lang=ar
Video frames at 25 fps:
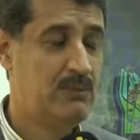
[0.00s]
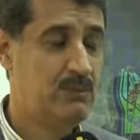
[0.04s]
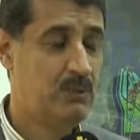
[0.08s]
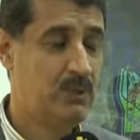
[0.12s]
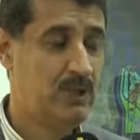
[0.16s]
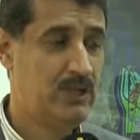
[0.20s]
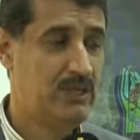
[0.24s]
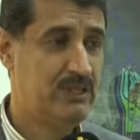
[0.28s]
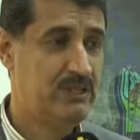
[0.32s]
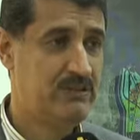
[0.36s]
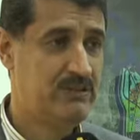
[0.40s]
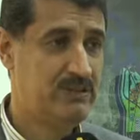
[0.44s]

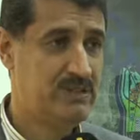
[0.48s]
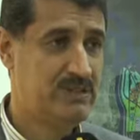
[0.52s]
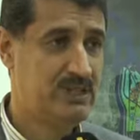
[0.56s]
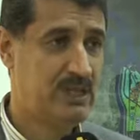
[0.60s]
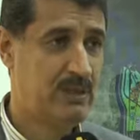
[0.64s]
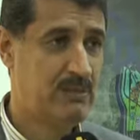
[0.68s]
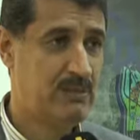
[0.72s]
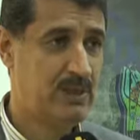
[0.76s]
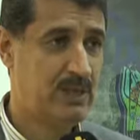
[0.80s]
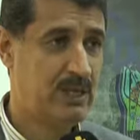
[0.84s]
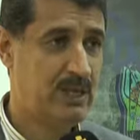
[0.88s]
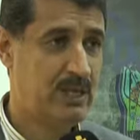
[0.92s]
الموحدة في
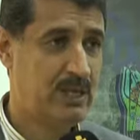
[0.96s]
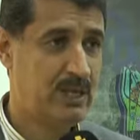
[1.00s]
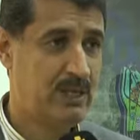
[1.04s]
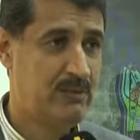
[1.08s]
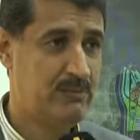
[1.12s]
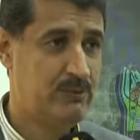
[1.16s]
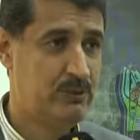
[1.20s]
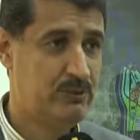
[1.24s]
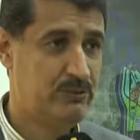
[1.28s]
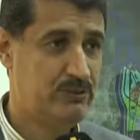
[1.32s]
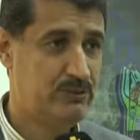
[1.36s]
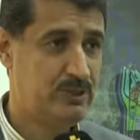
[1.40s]
سامراء
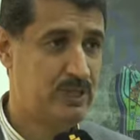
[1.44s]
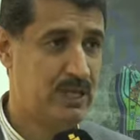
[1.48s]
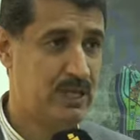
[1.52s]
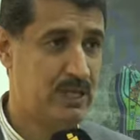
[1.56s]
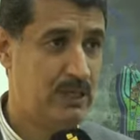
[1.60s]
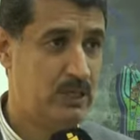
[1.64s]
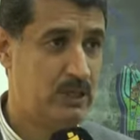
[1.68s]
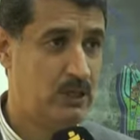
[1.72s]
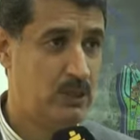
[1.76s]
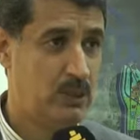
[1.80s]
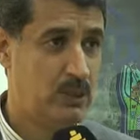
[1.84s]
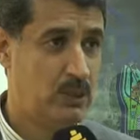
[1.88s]
لم
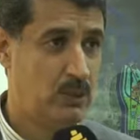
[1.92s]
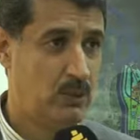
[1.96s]
تفتح